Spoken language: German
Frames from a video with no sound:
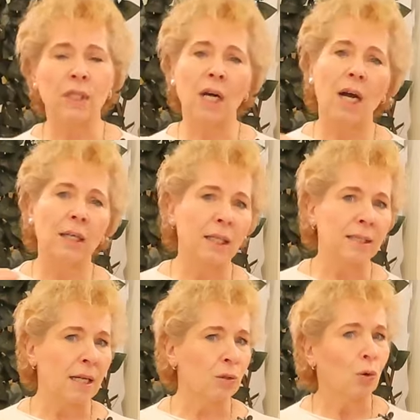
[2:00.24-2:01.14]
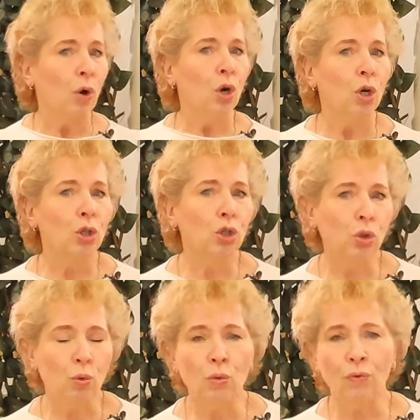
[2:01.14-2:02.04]
wir tragen jetzt also
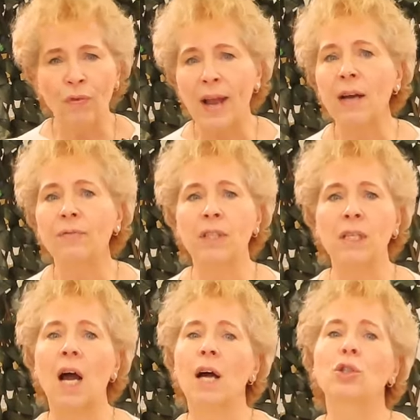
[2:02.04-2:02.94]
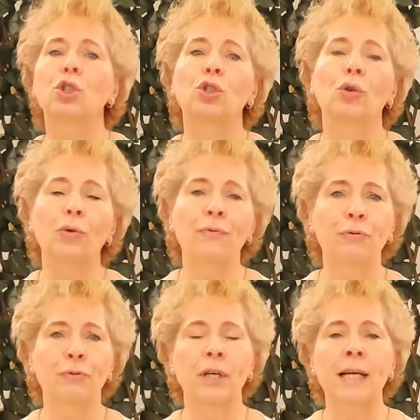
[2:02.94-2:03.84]
Schuhwerk, wir tragen
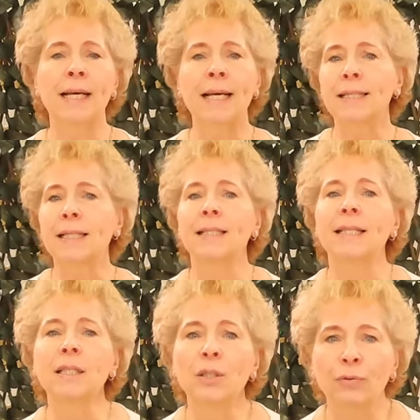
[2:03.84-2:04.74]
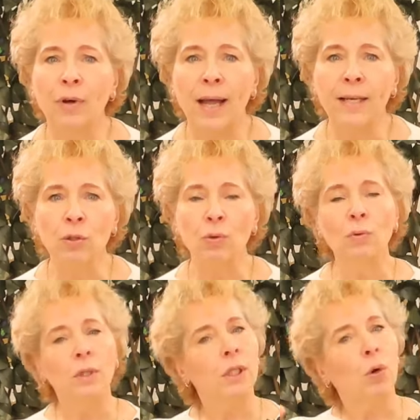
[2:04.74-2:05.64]
Strümpfe, dass diese
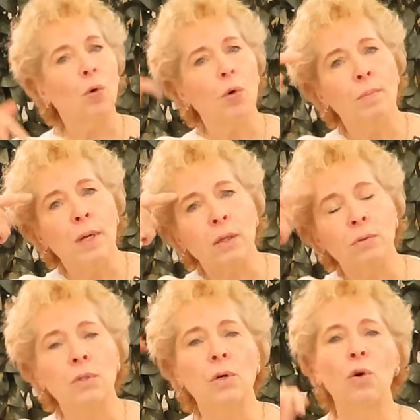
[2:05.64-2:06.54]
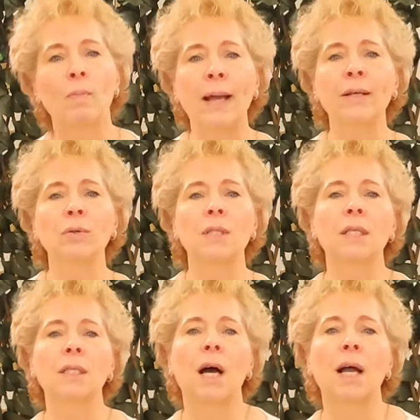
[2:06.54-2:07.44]
Veränderung hier oben in unserer
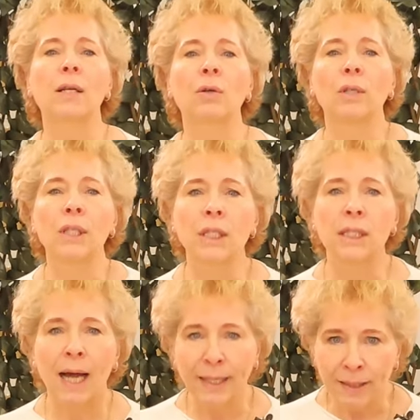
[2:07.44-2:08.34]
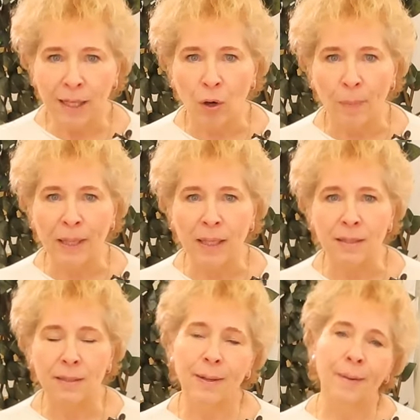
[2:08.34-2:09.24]
Kommandozentrale noch nicht angekommen
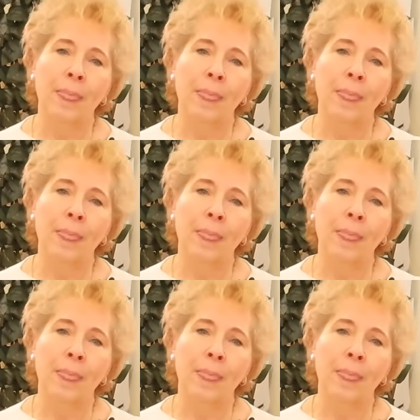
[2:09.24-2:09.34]
ist.